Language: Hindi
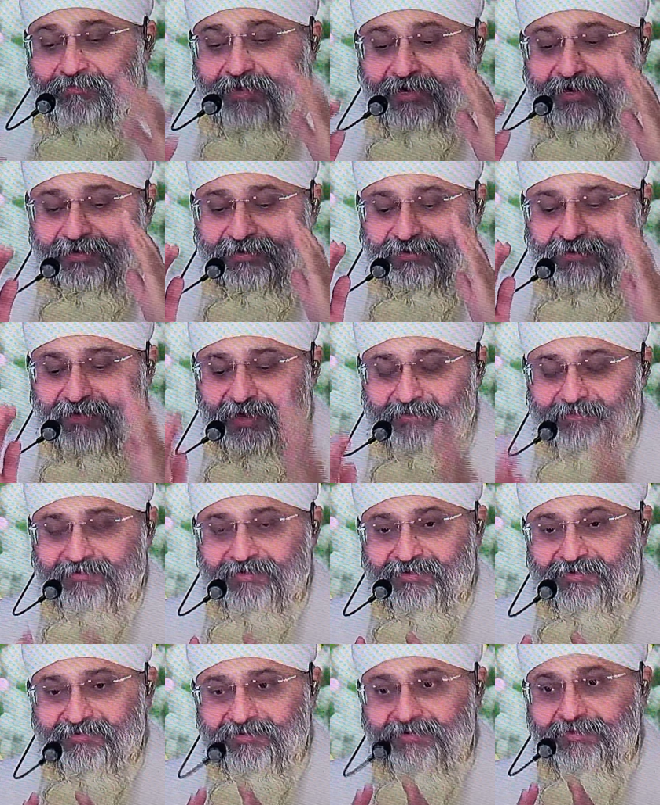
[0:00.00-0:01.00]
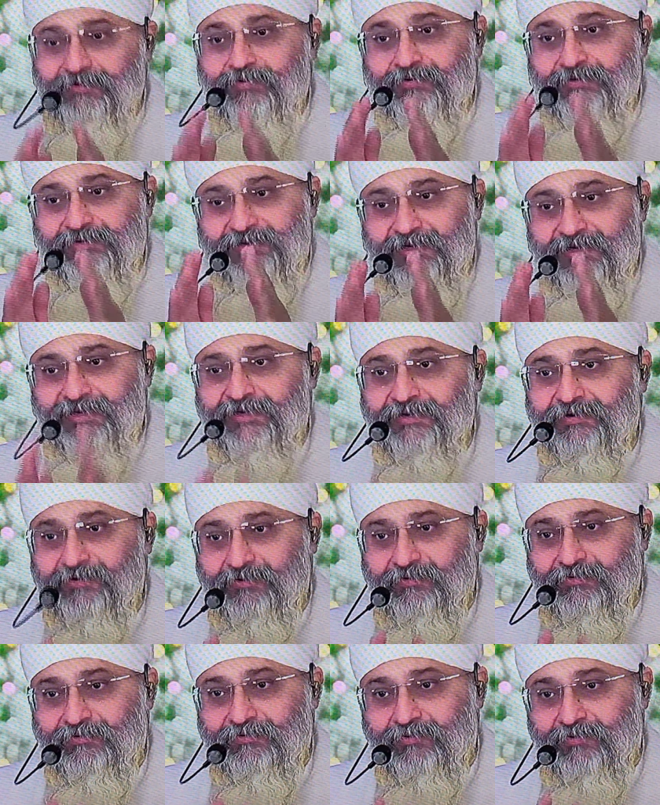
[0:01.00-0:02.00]
भगत नामदेव जी गु, ये
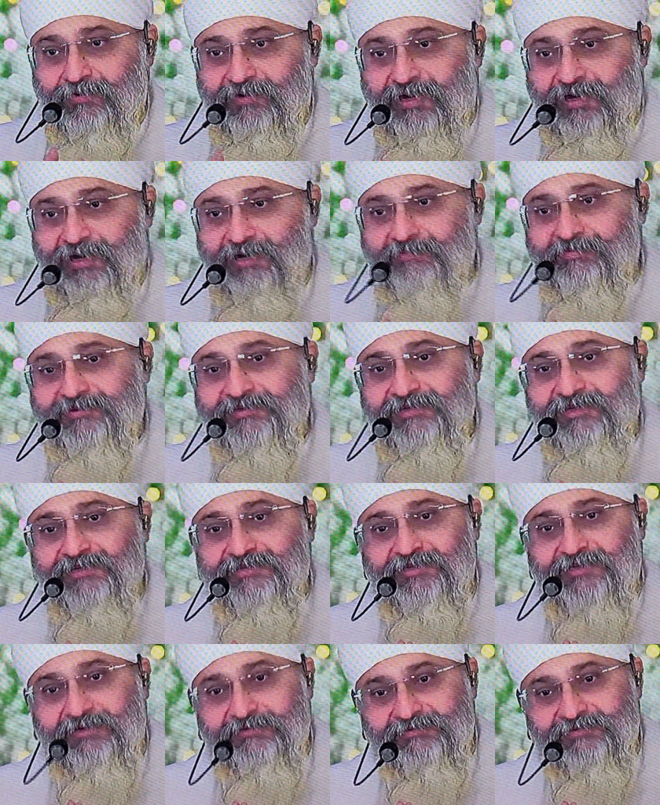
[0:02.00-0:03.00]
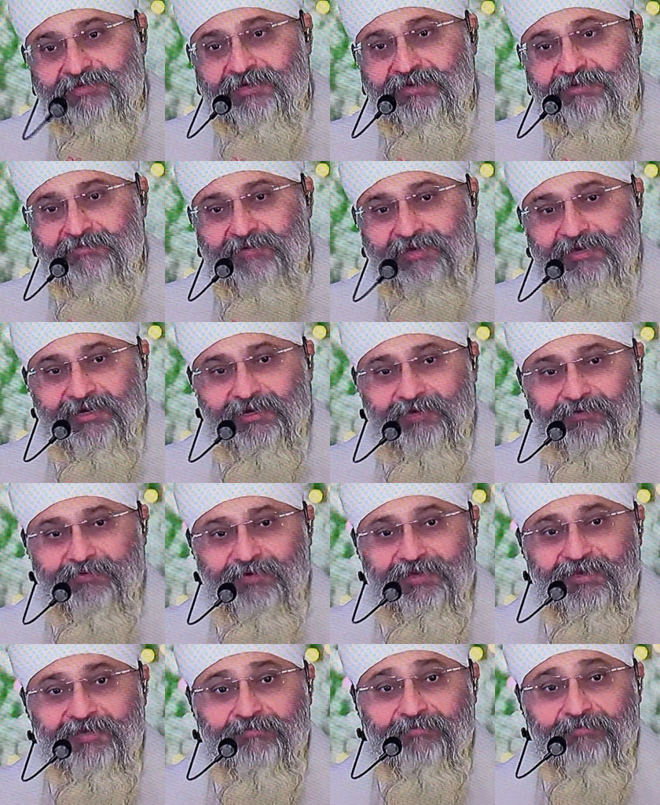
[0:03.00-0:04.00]
गुरु नानक पाशा की जन्म साखी में लिखा हुआ
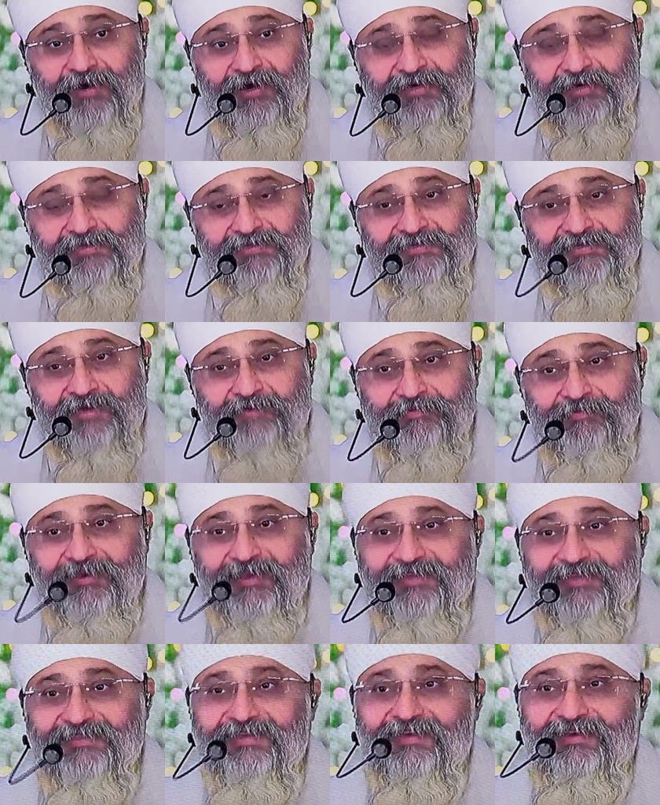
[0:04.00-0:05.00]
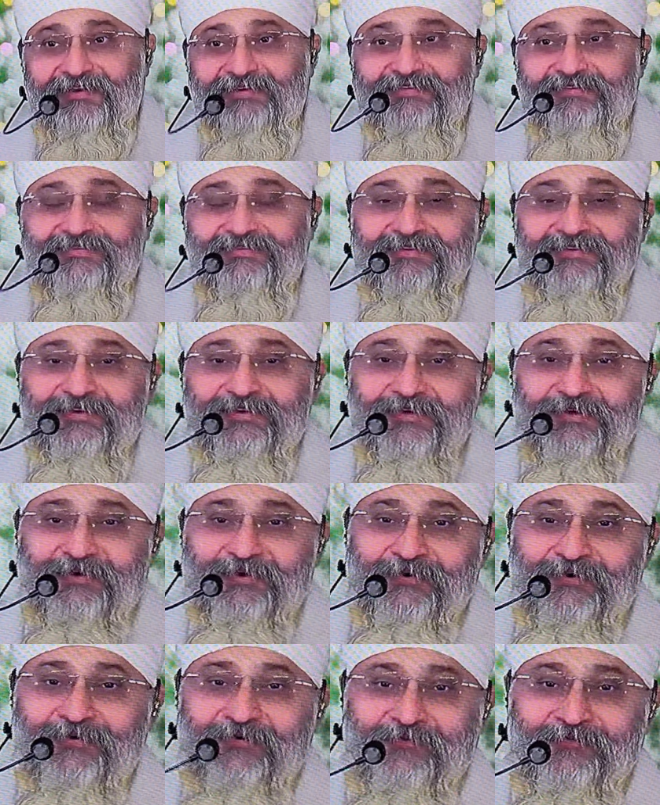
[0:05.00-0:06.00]
है कि भगत जहाँ पे रहते हैं ना
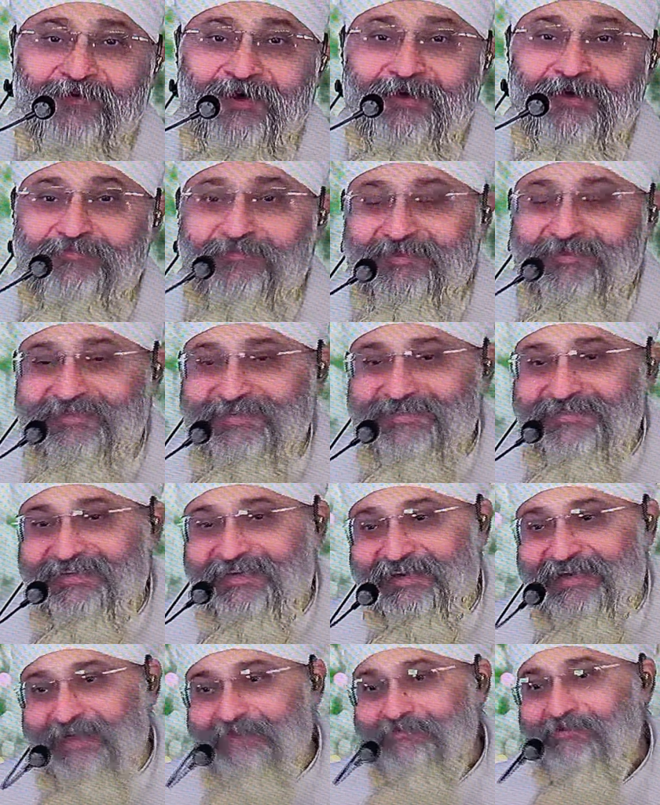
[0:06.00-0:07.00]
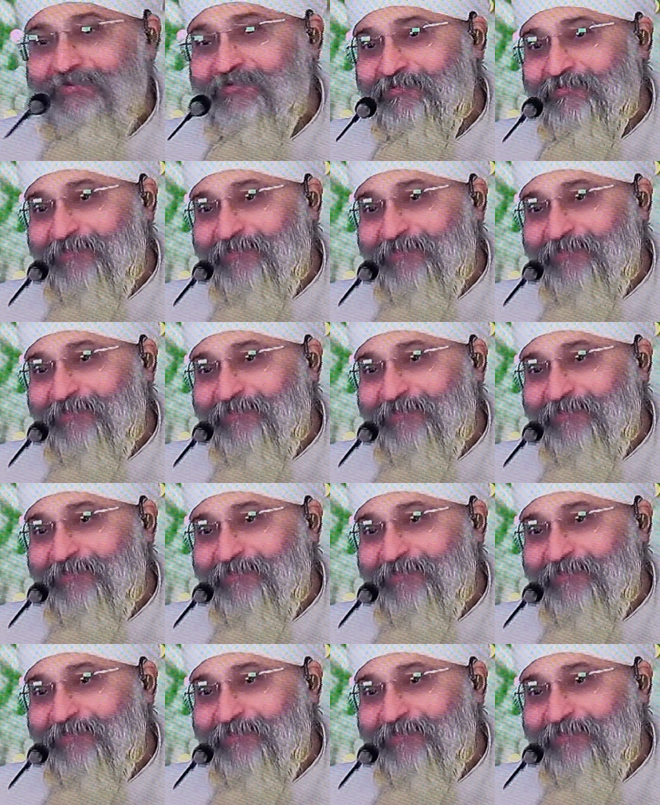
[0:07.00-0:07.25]
तो वहाँ पे जिस ग्रह में वो